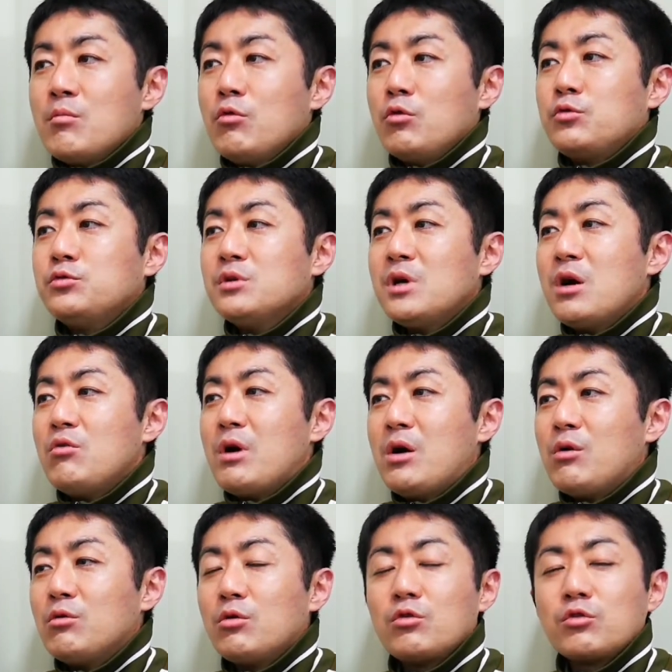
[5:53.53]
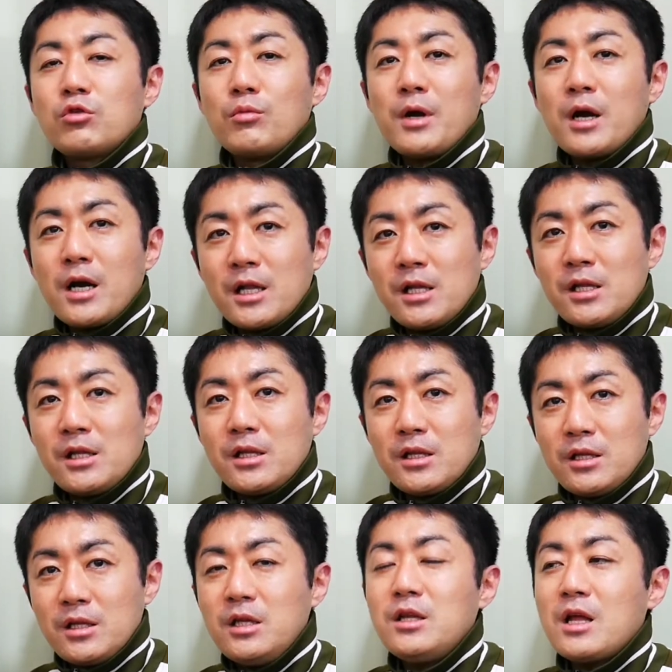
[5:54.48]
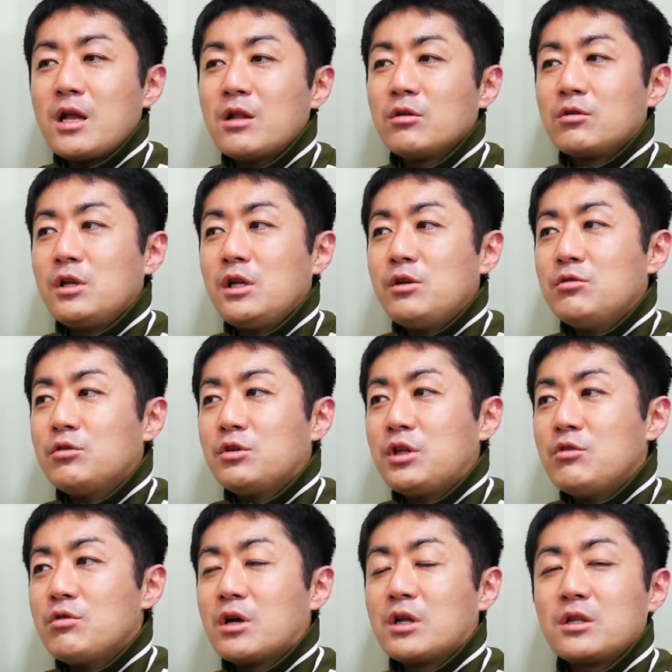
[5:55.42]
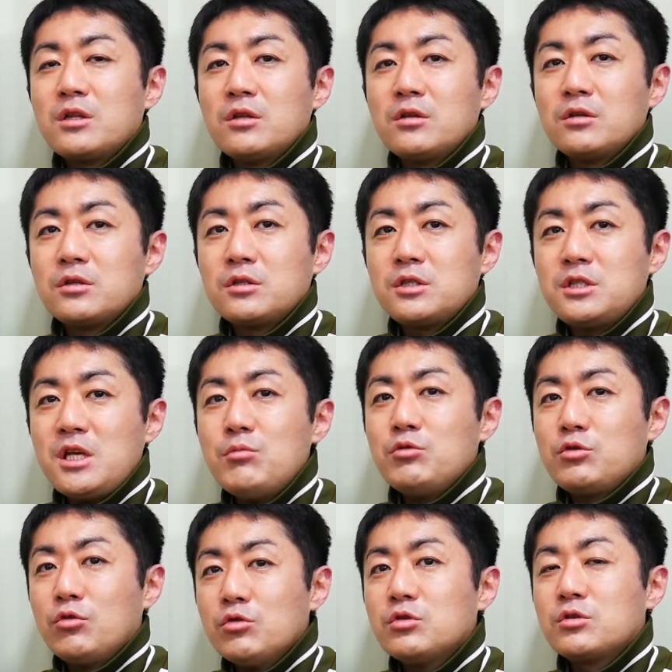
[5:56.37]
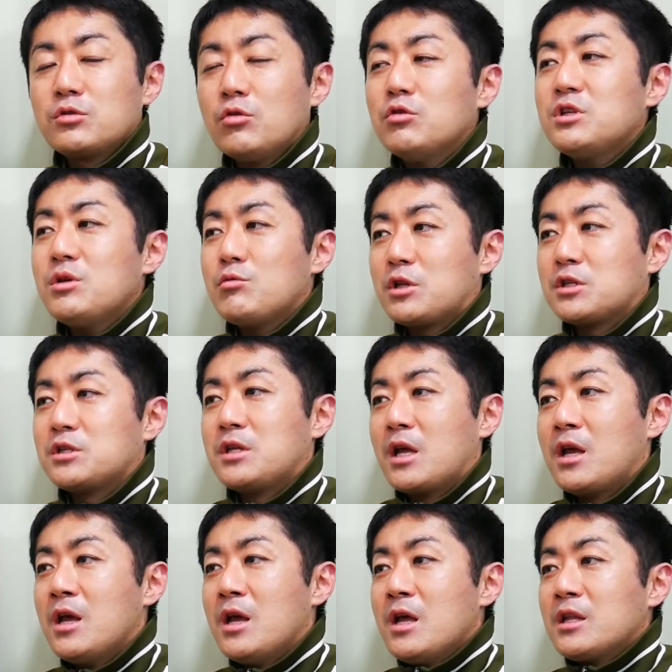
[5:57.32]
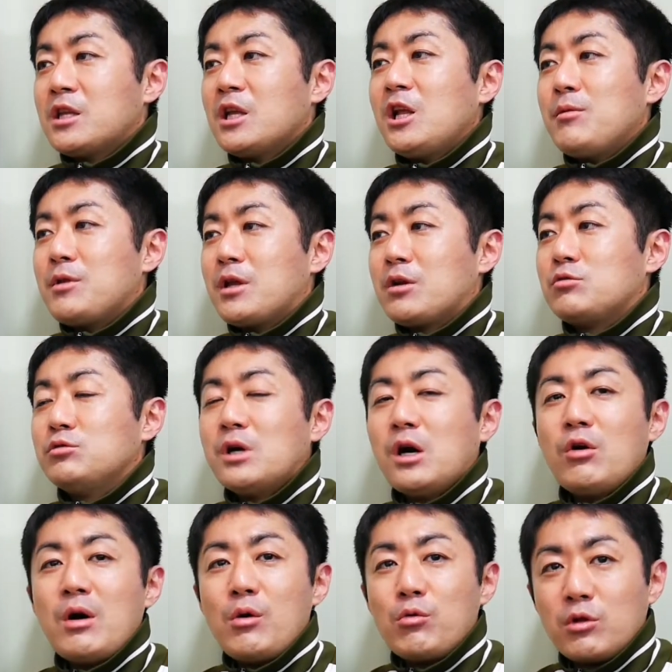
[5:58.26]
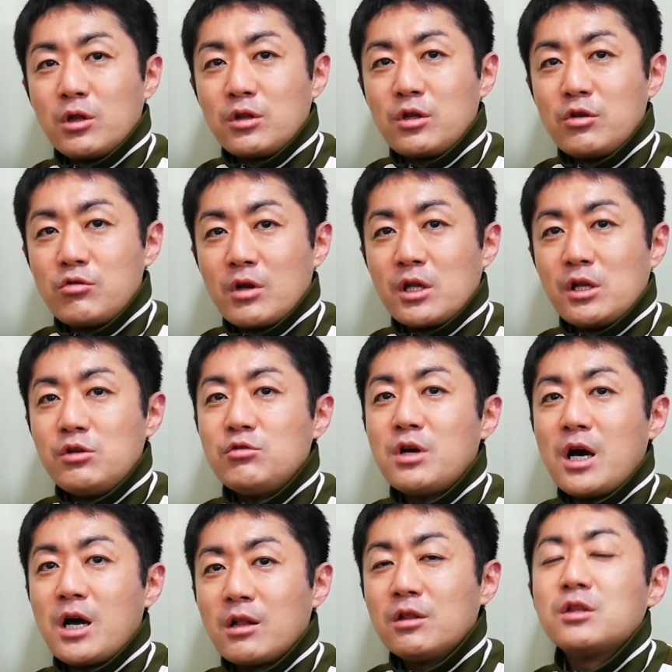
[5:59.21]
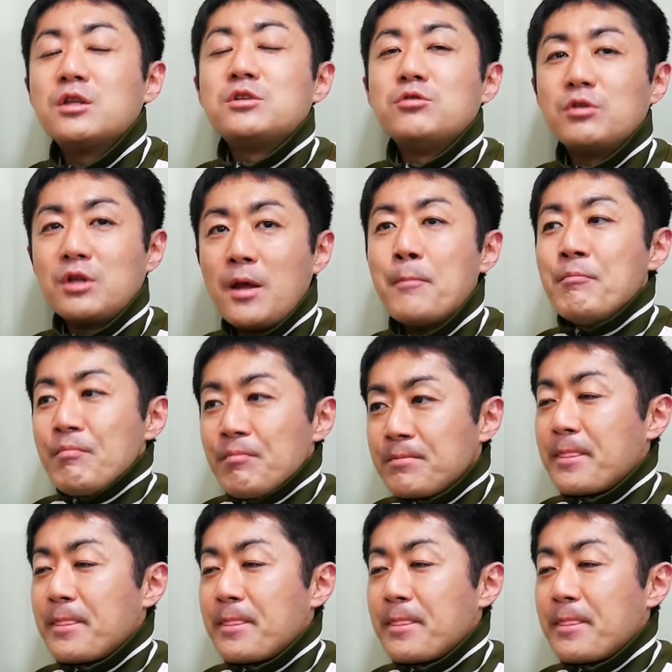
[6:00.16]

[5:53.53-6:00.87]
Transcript: もう不安を煽ることばかりになる理由っていうのが、シーエム どう、どうしてもですね、テレビで不安を煽るっていうのは理由がんですよね。